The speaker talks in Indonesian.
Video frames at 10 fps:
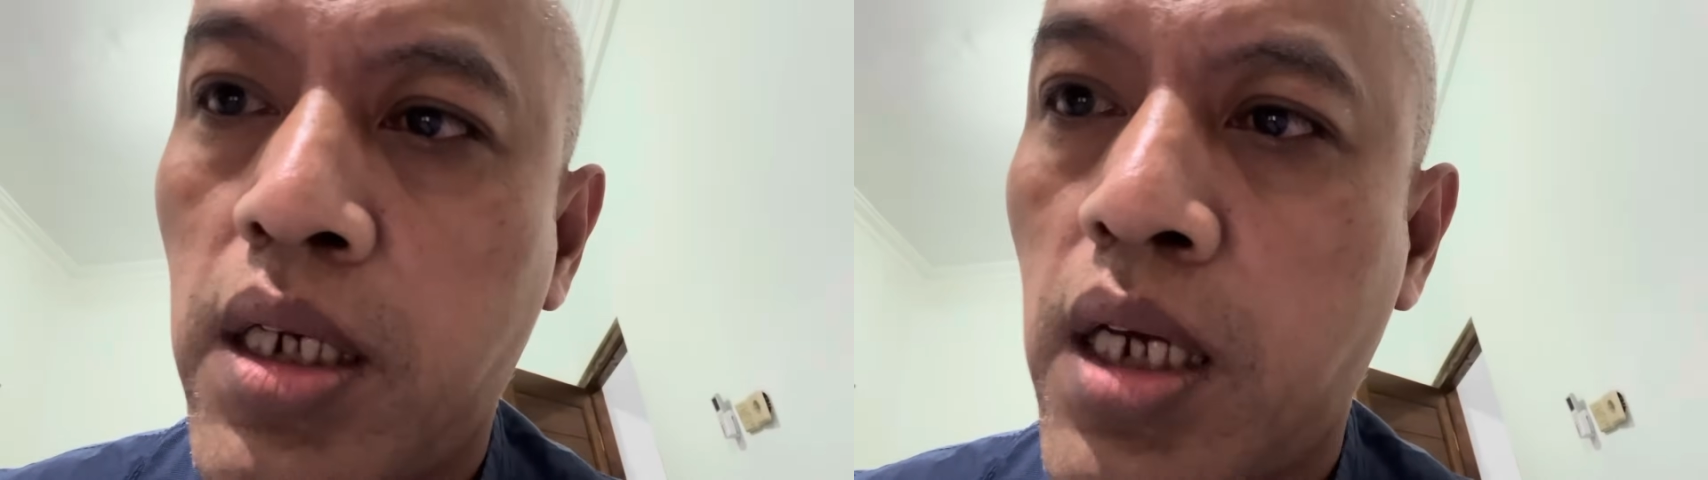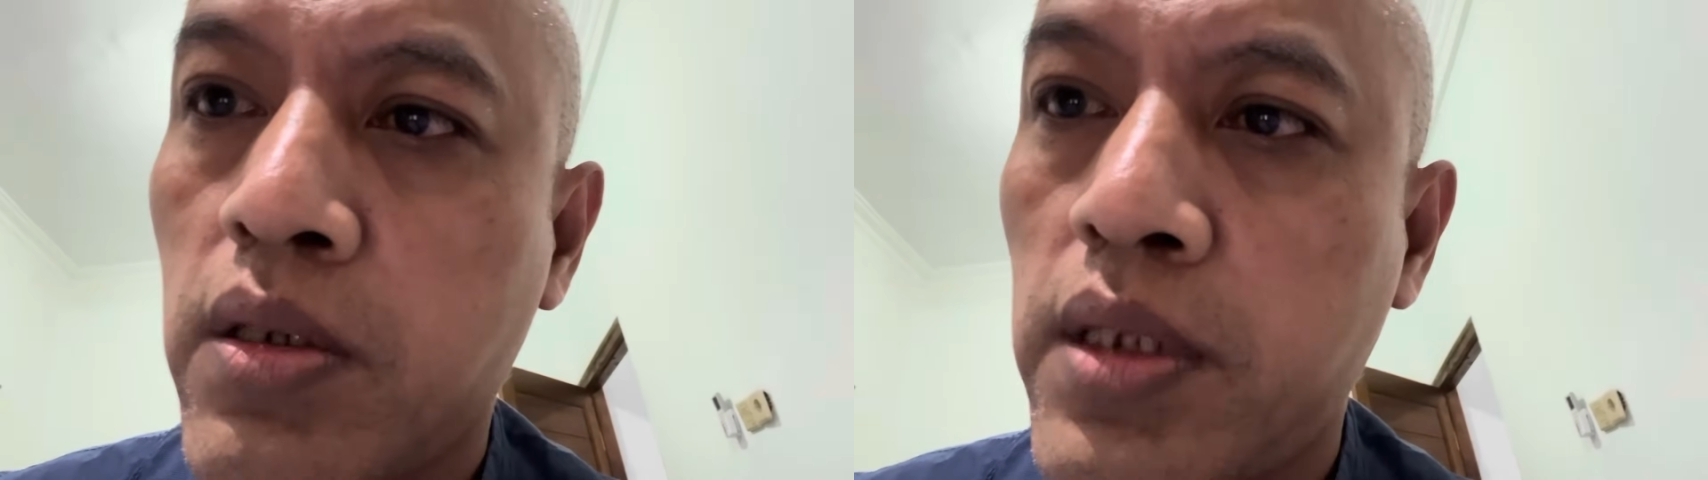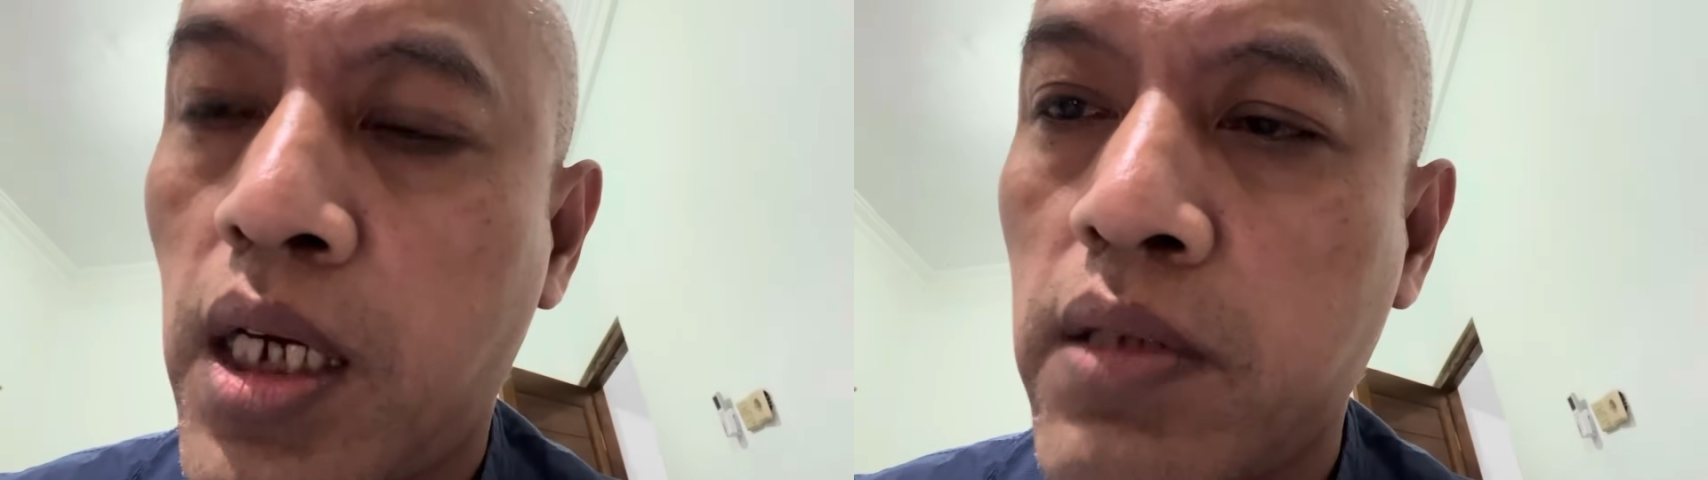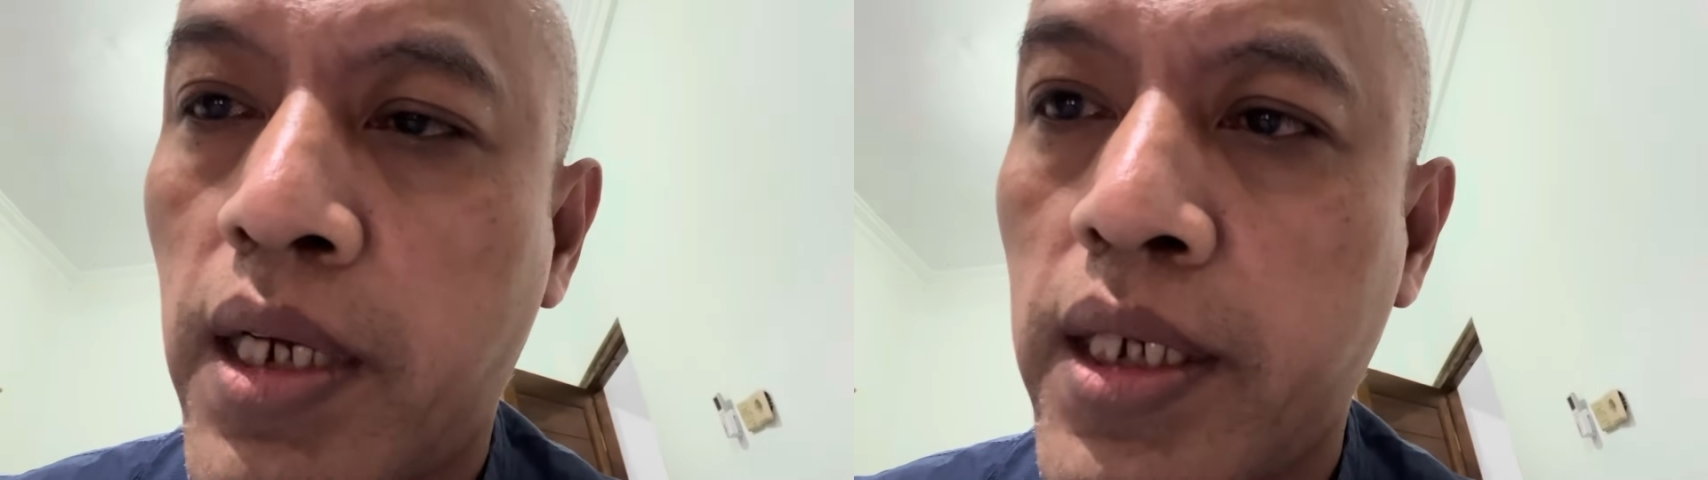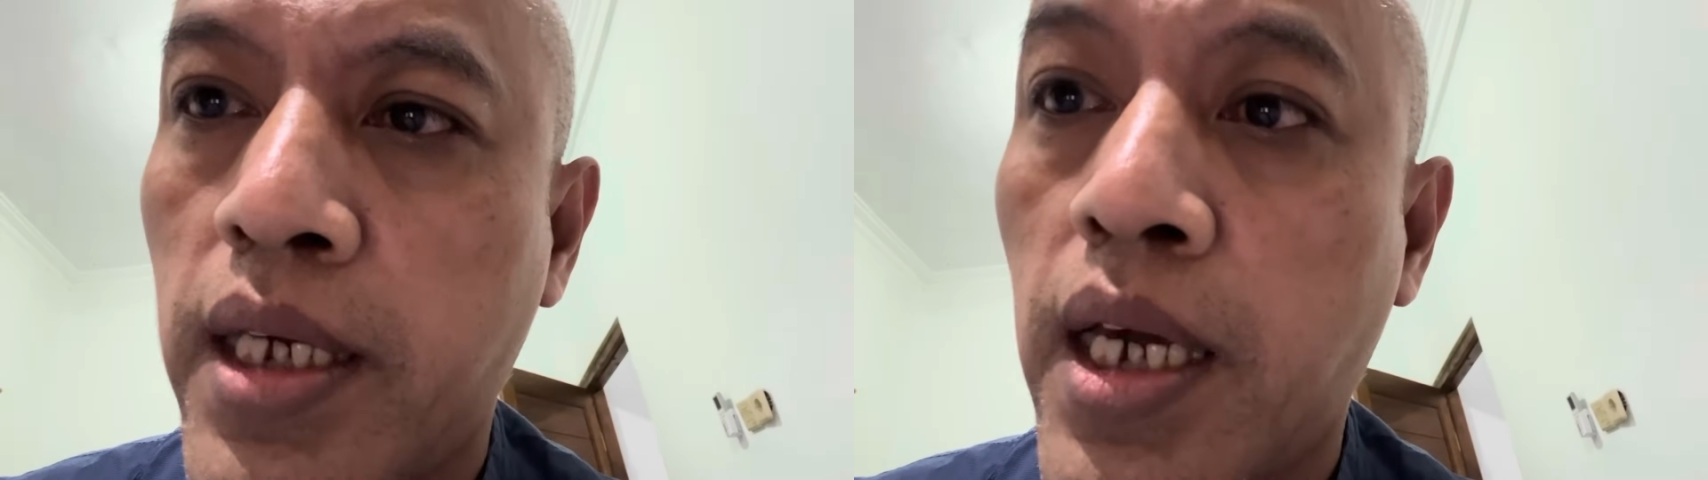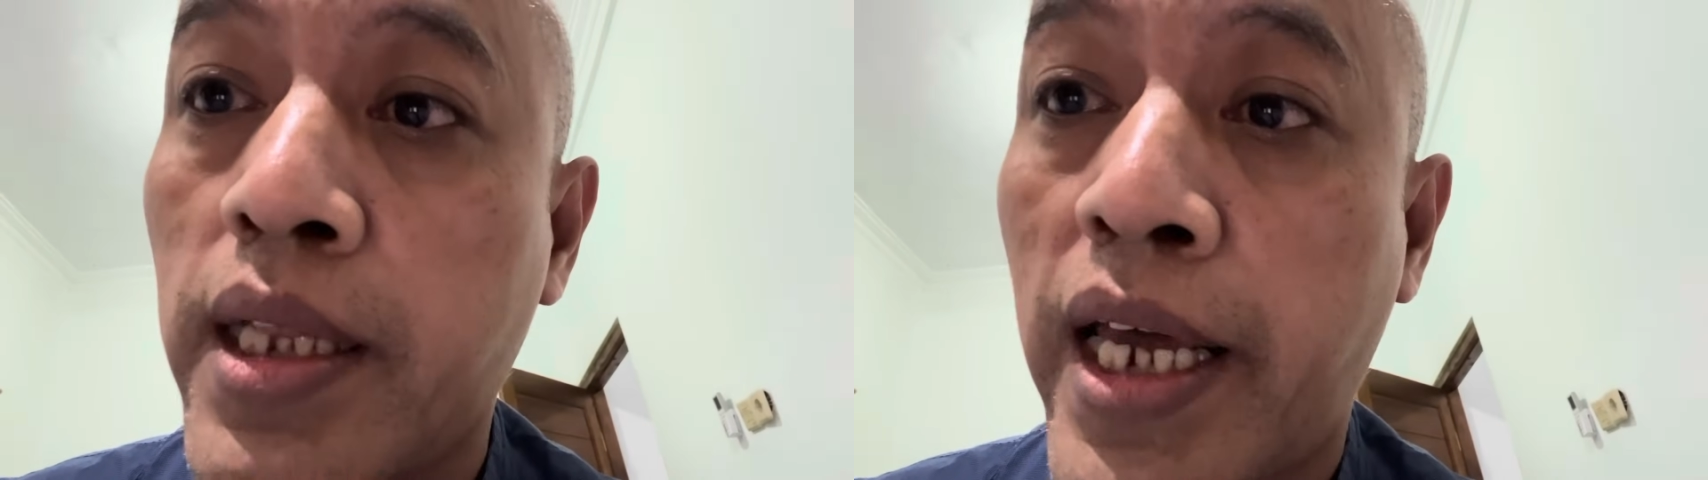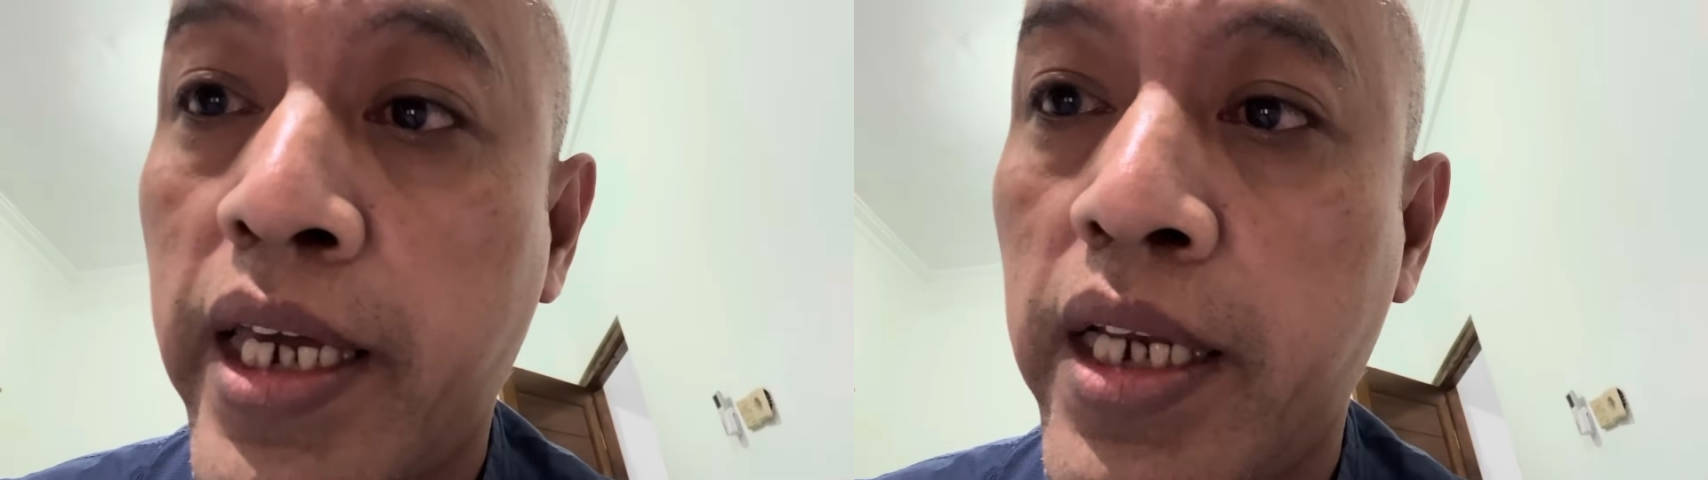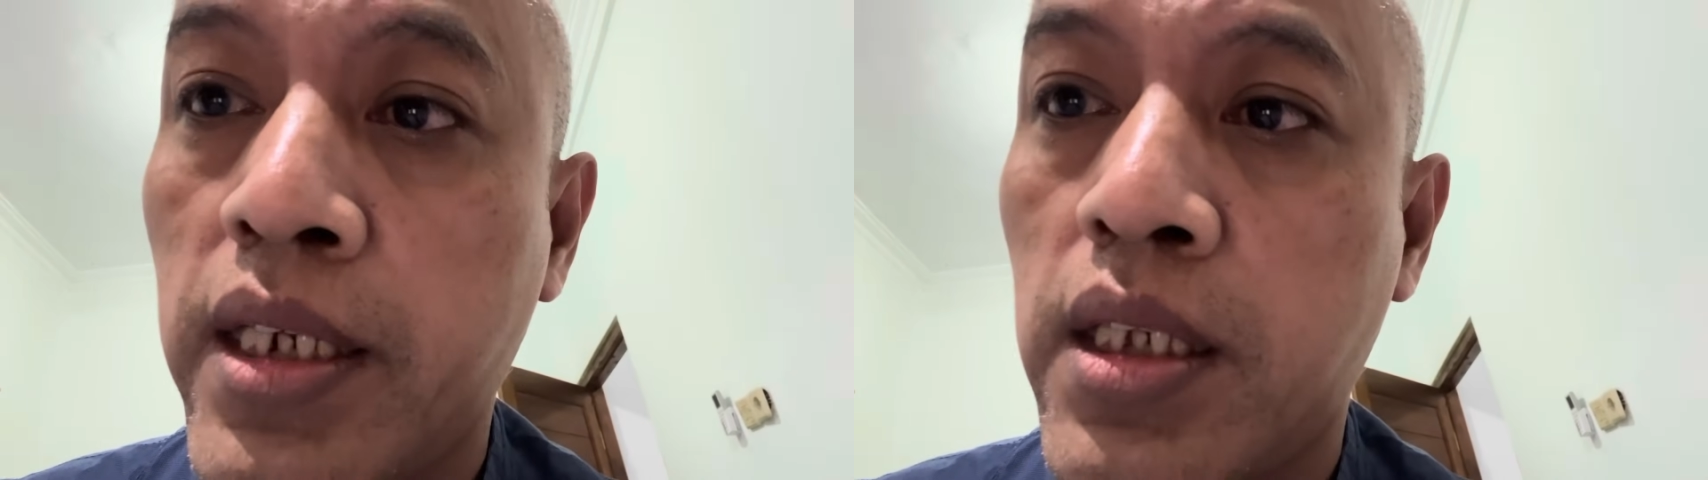anggota keluarga yang
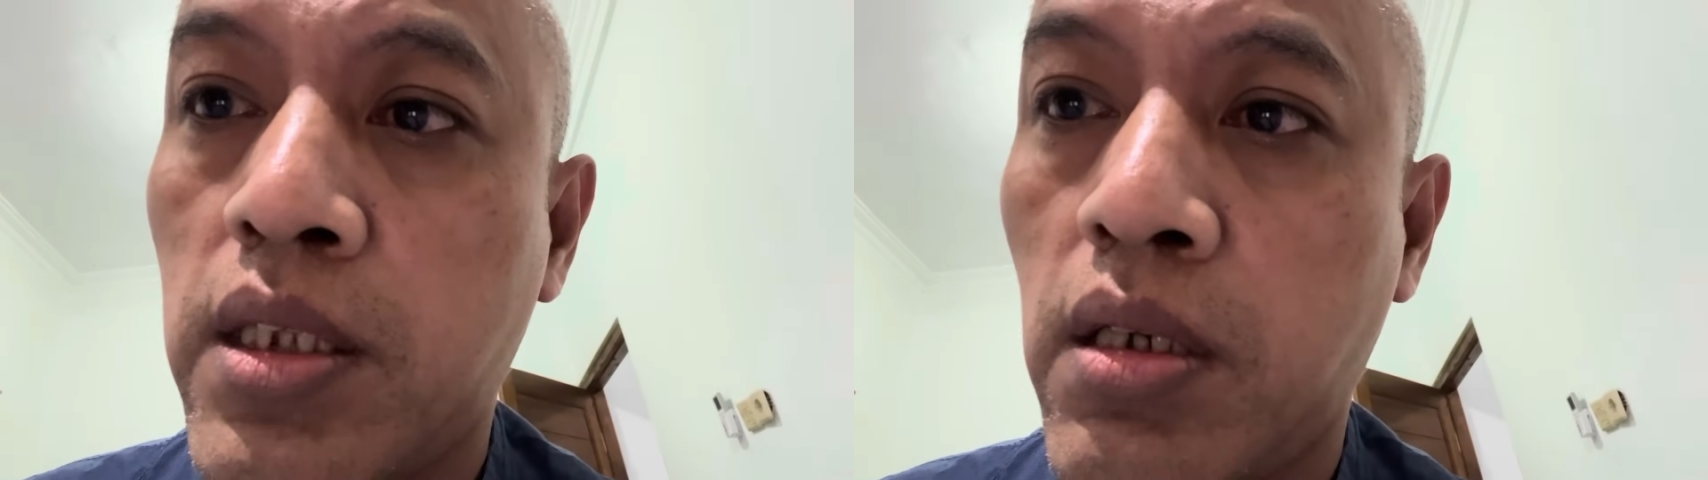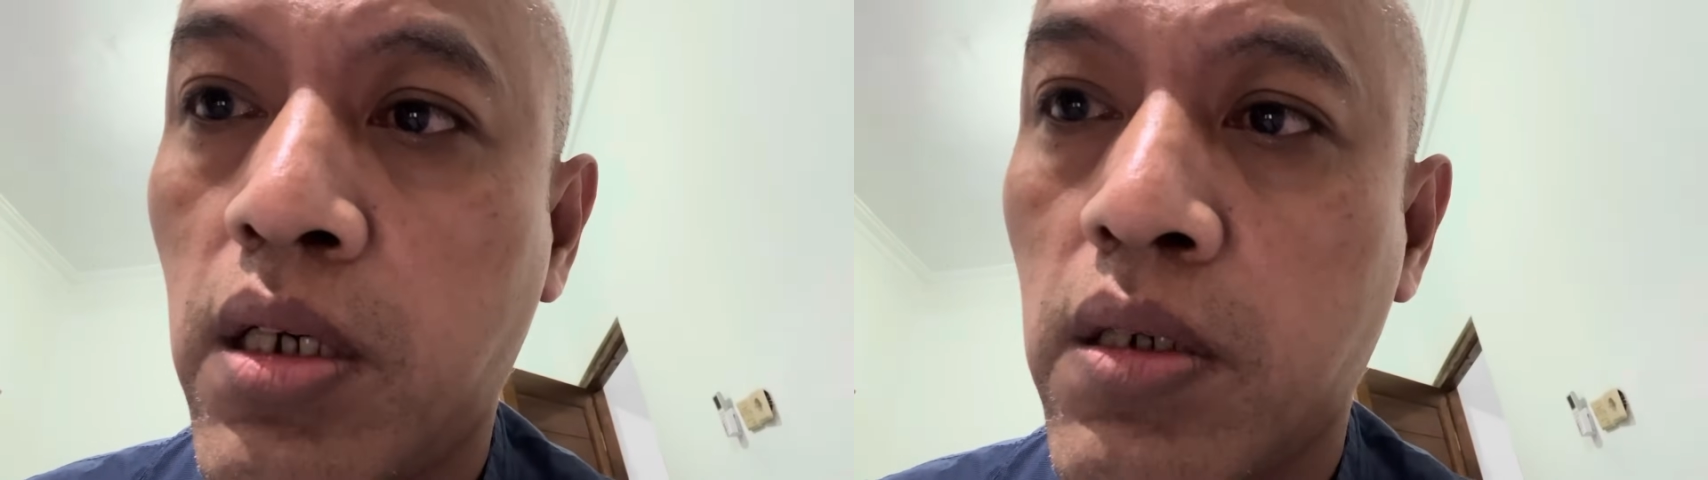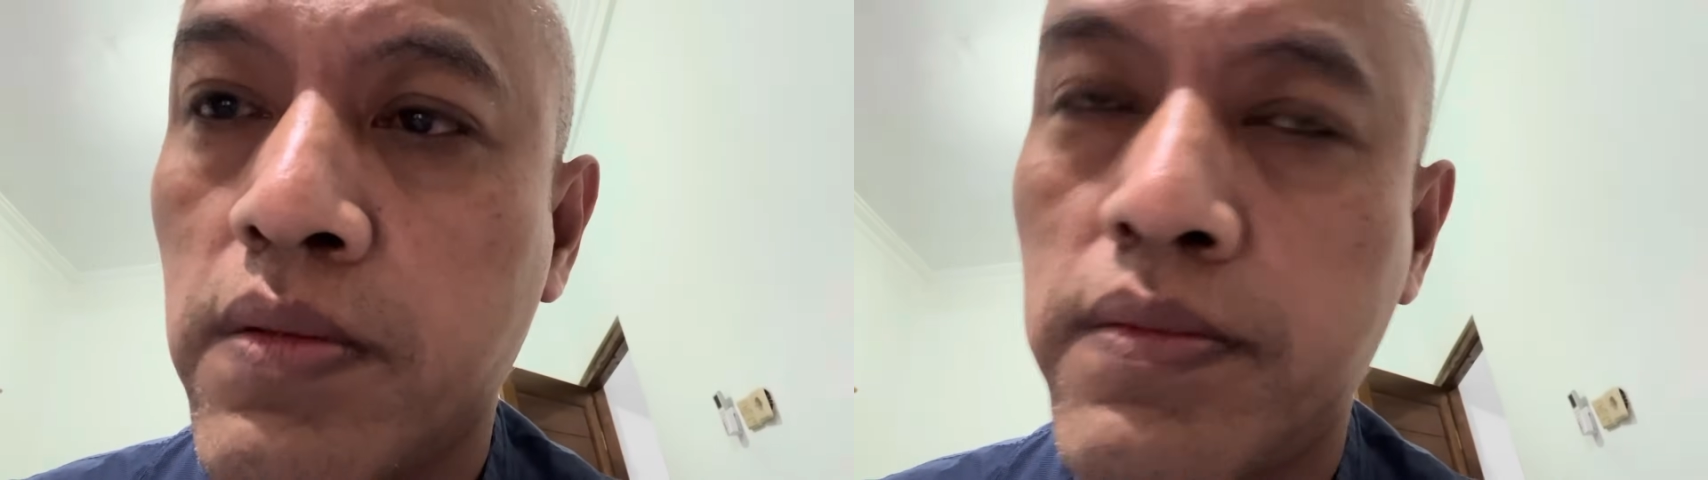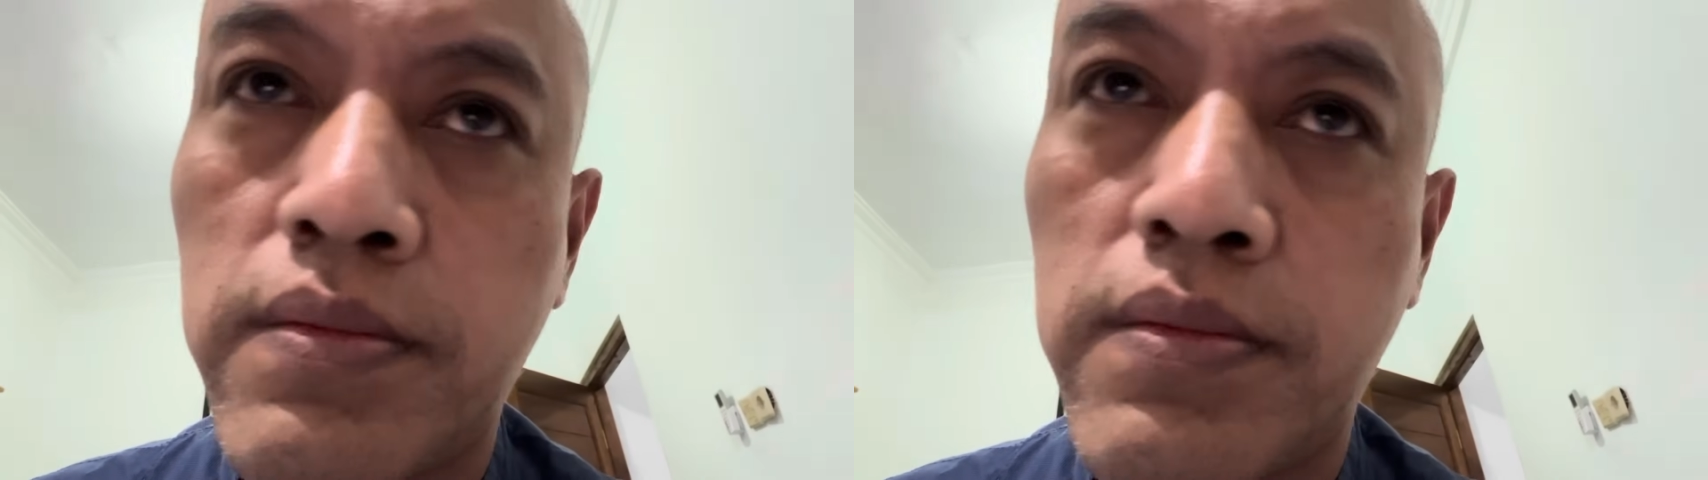lain gitu loh.